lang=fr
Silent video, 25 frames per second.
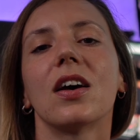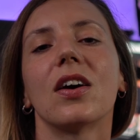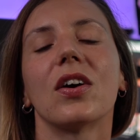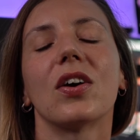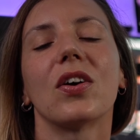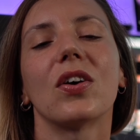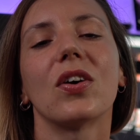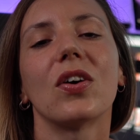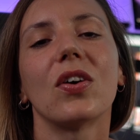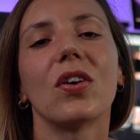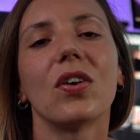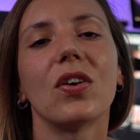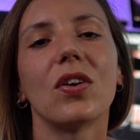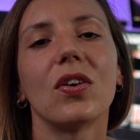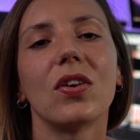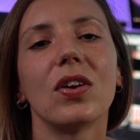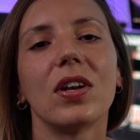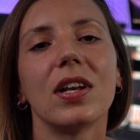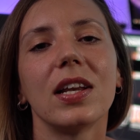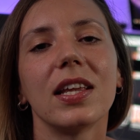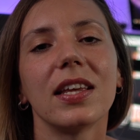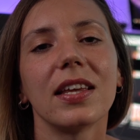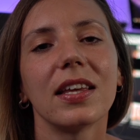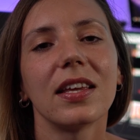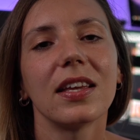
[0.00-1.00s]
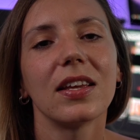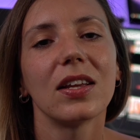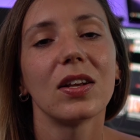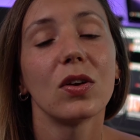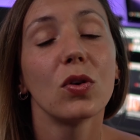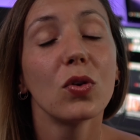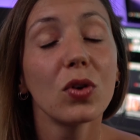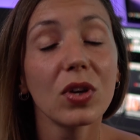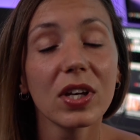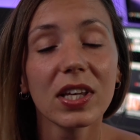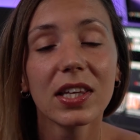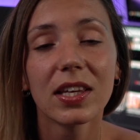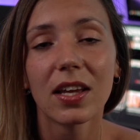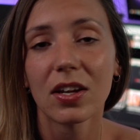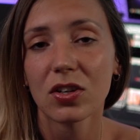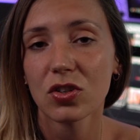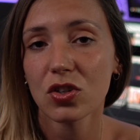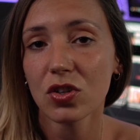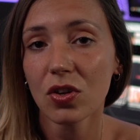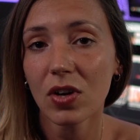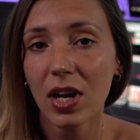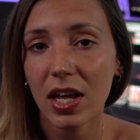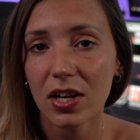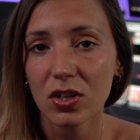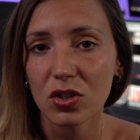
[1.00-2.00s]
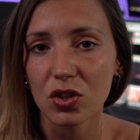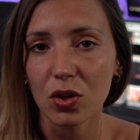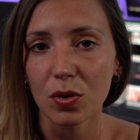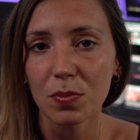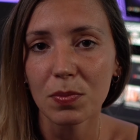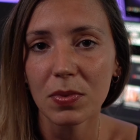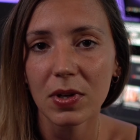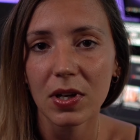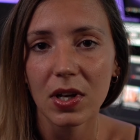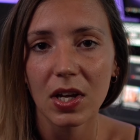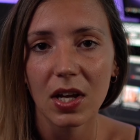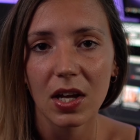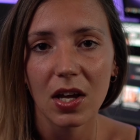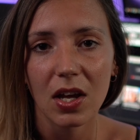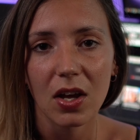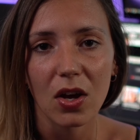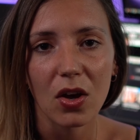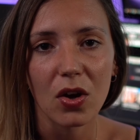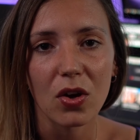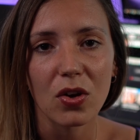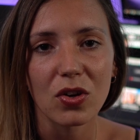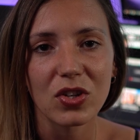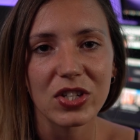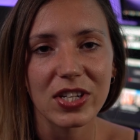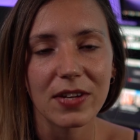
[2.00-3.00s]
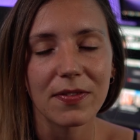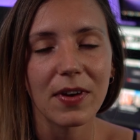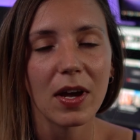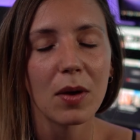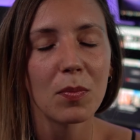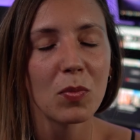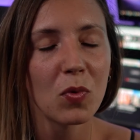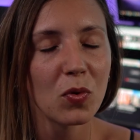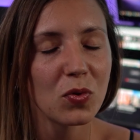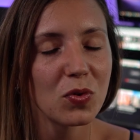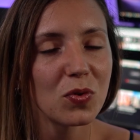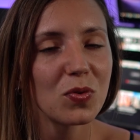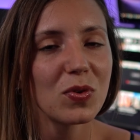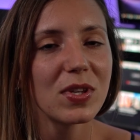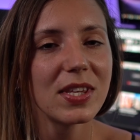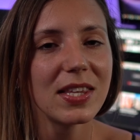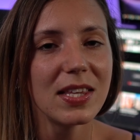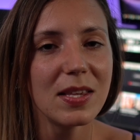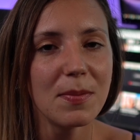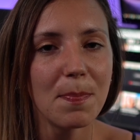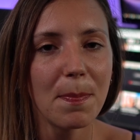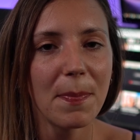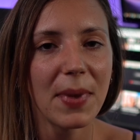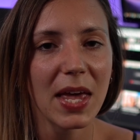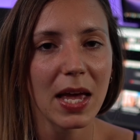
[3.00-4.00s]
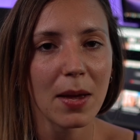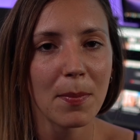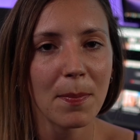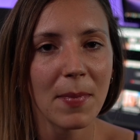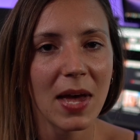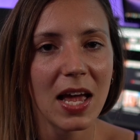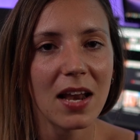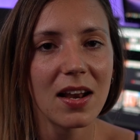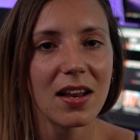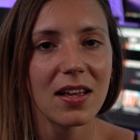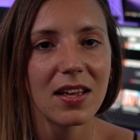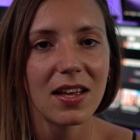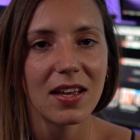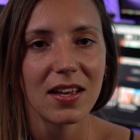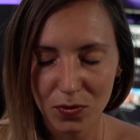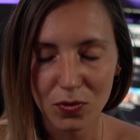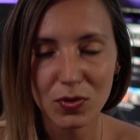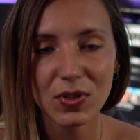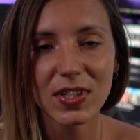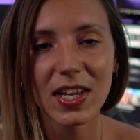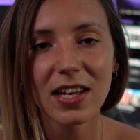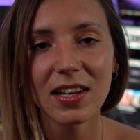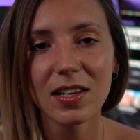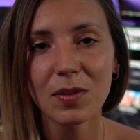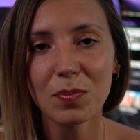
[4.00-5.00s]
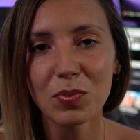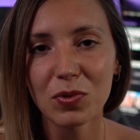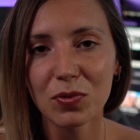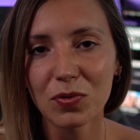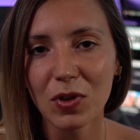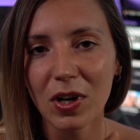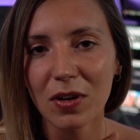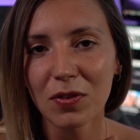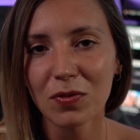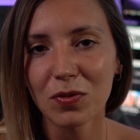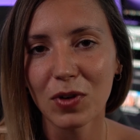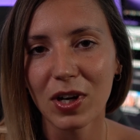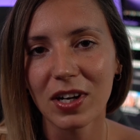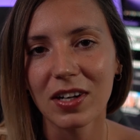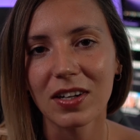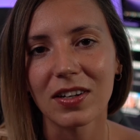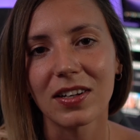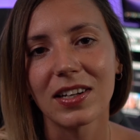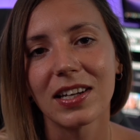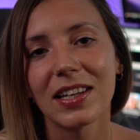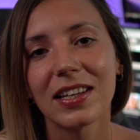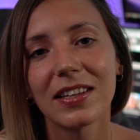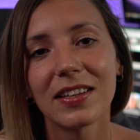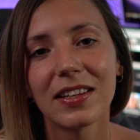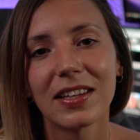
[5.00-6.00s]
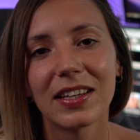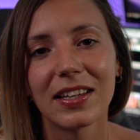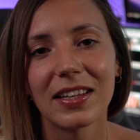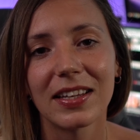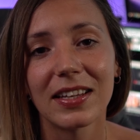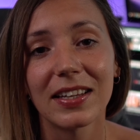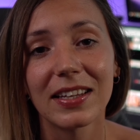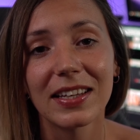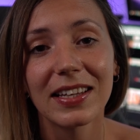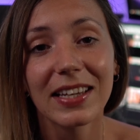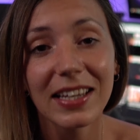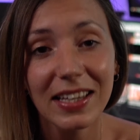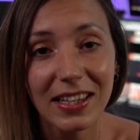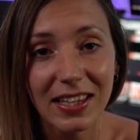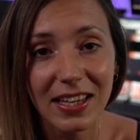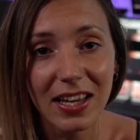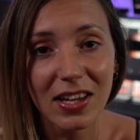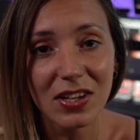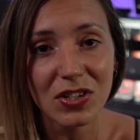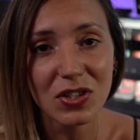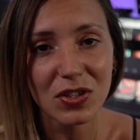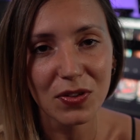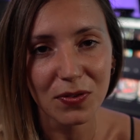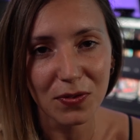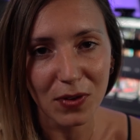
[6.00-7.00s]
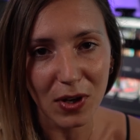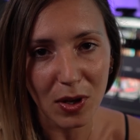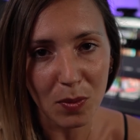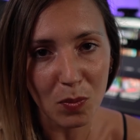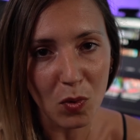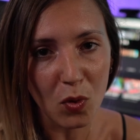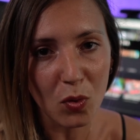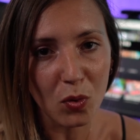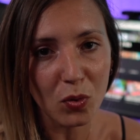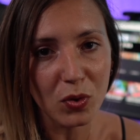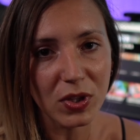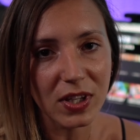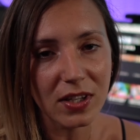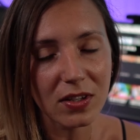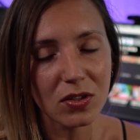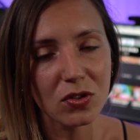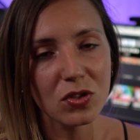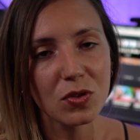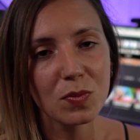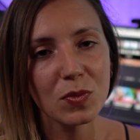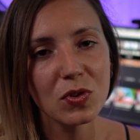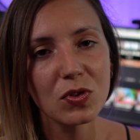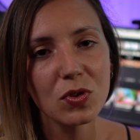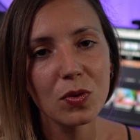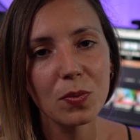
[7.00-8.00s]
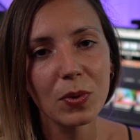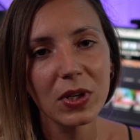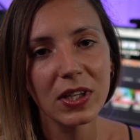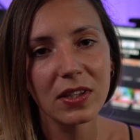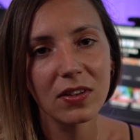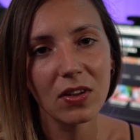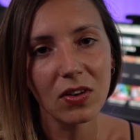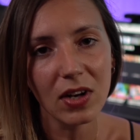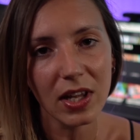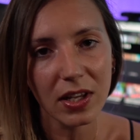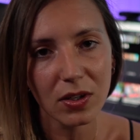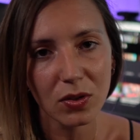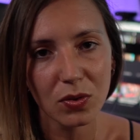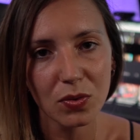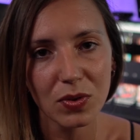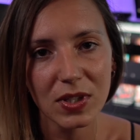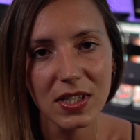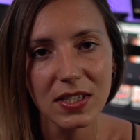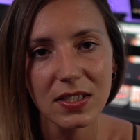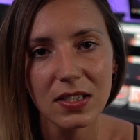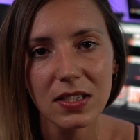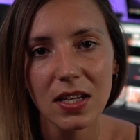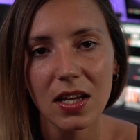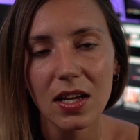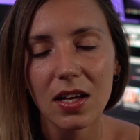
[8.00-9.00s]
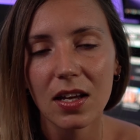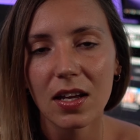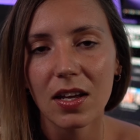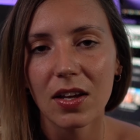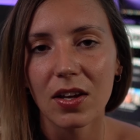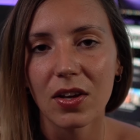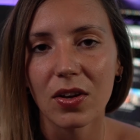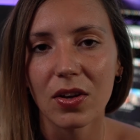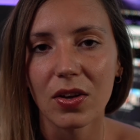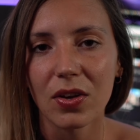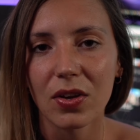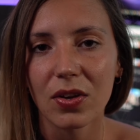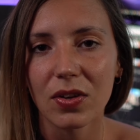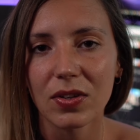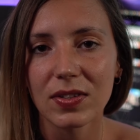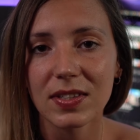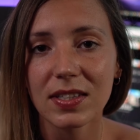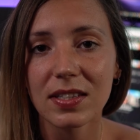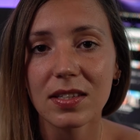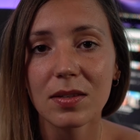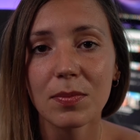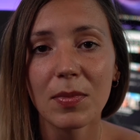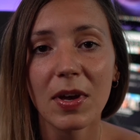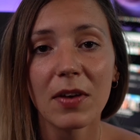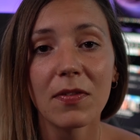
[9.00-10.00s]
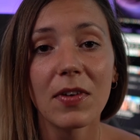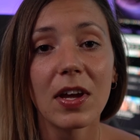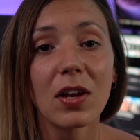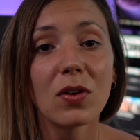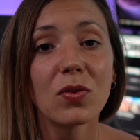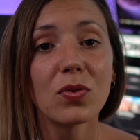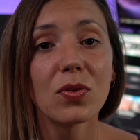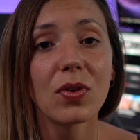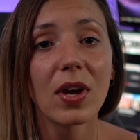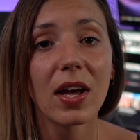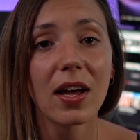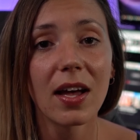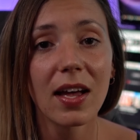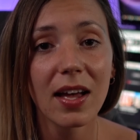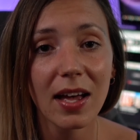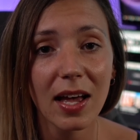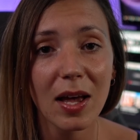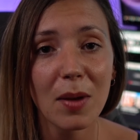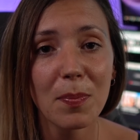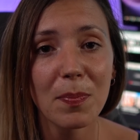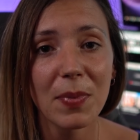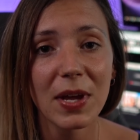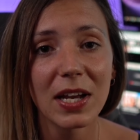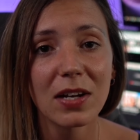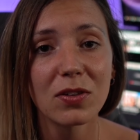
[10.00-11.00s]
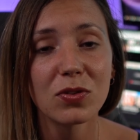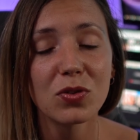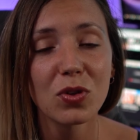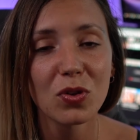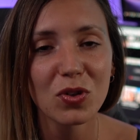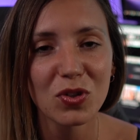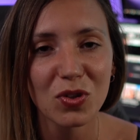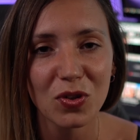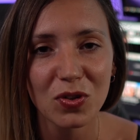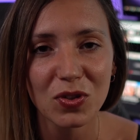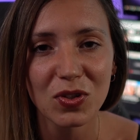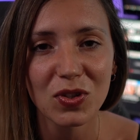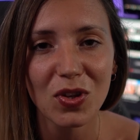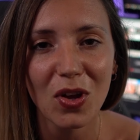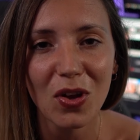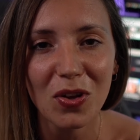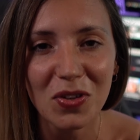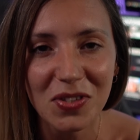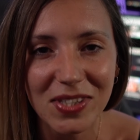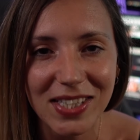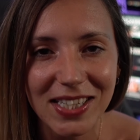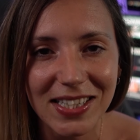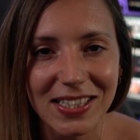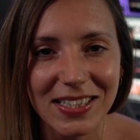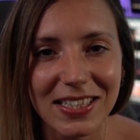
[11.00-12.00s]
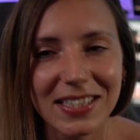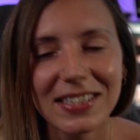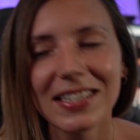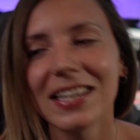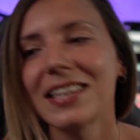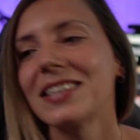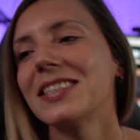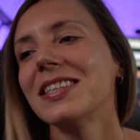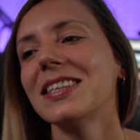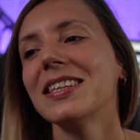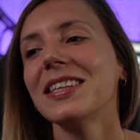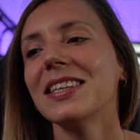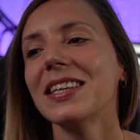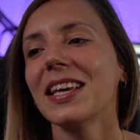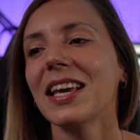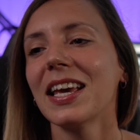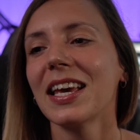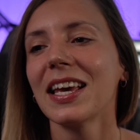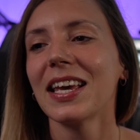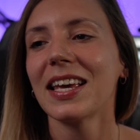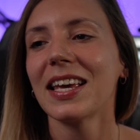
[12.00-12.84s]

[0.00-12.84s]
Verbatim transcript: euh, les, le grillage dans la jambe. Euh, j'ai vraiment eu hyper mal. Vous allez pouvoir voir euh, les grillages vraiment rouillés que je me suis pris dans la cuisse, ce qui m'a valu un rappel d'urgence anti-tétanique